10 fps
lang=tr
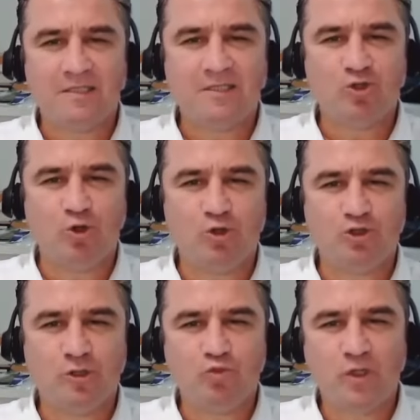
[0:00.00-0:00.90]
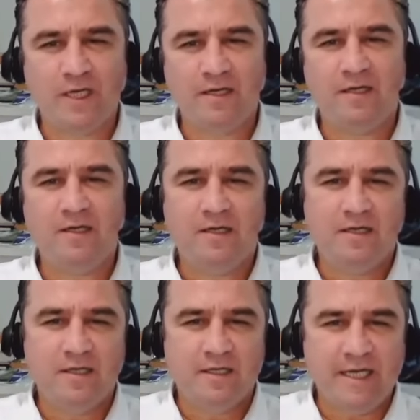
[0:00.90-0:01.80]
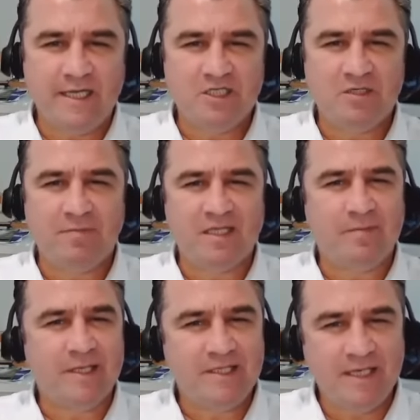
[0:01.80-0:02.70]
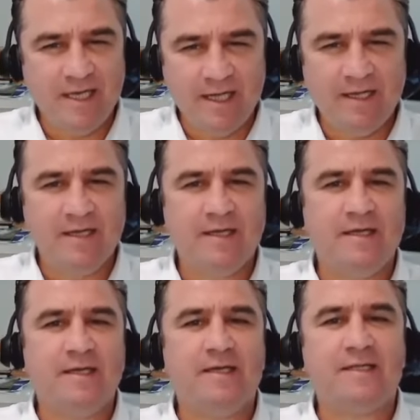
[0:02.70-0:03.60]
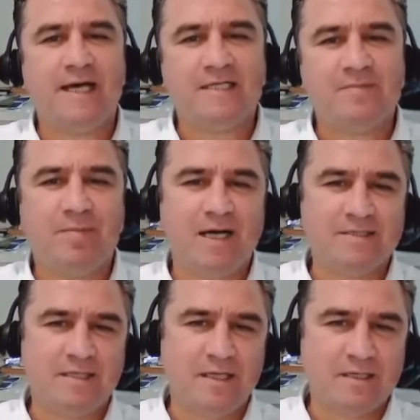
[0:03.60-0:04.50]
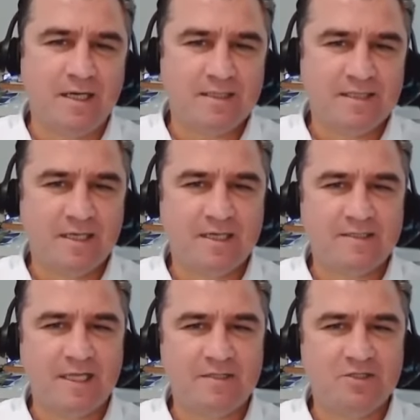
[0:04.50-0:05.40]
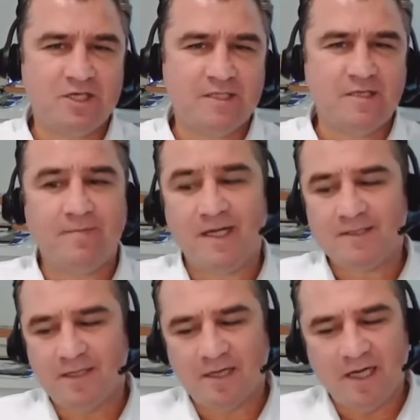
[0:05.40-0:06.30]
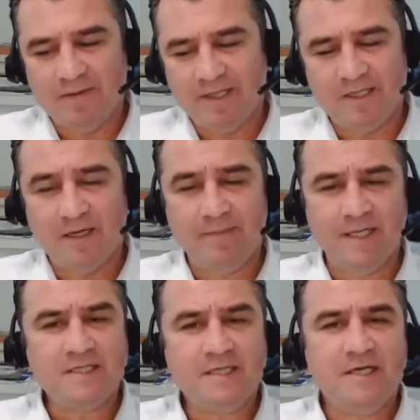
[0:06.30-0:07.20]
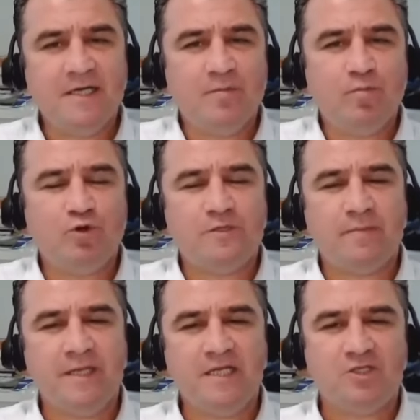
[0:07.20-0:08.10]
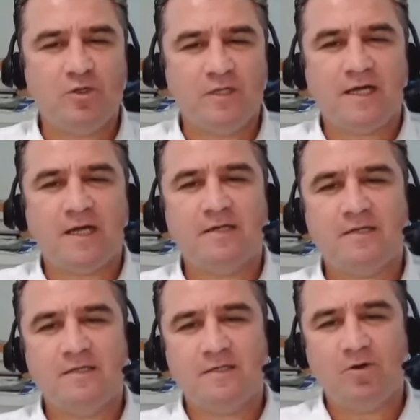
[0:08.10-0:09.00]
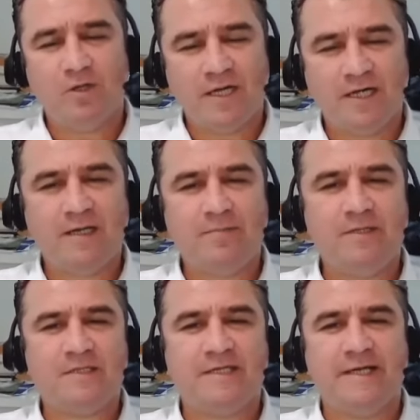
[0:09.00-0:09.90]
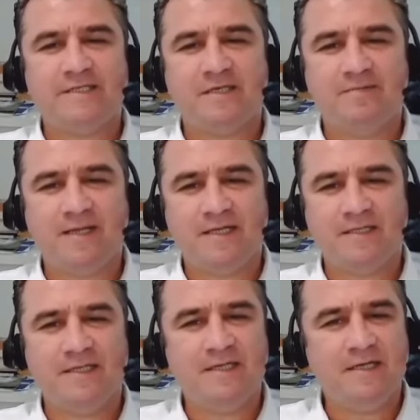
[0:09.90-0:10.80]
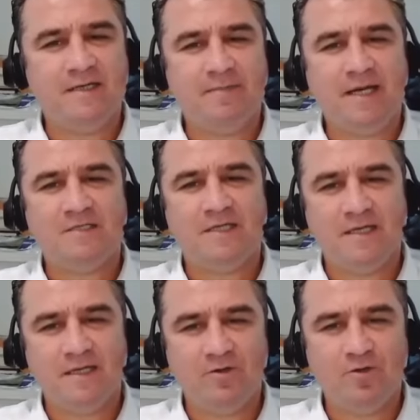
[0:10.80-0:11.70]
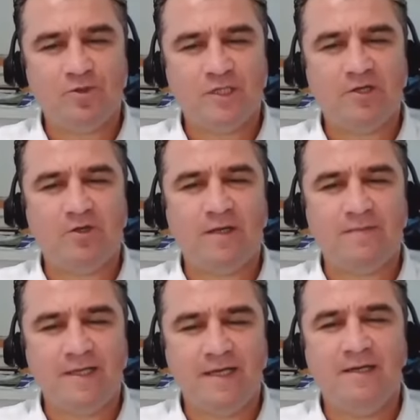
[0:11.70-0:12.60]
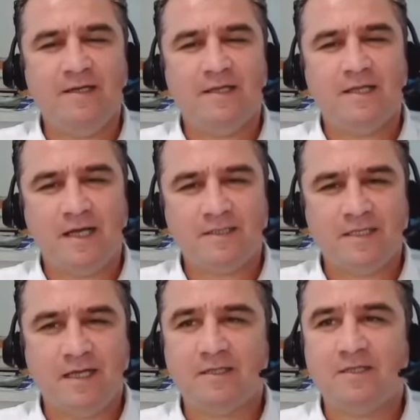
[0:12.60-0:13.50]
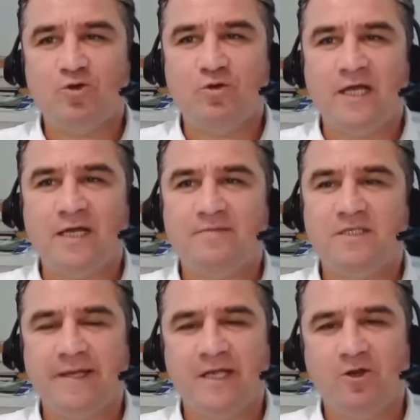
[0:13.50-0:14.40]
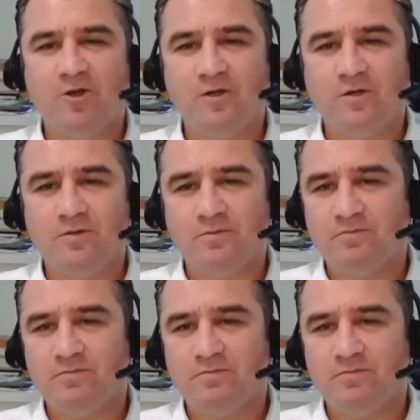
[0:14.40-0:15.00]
algısı da oluşuyordu. Bu da yani işin matematiğine e, ters bazı halka arzlar kazandıracaktır, bazıları kaybettirebilir. Bunun da bilinci olarak e, olarak yapılırsa yatırımlar e, bence önümüzdeki dönemde daha sağlıklı günler bizi bekliyor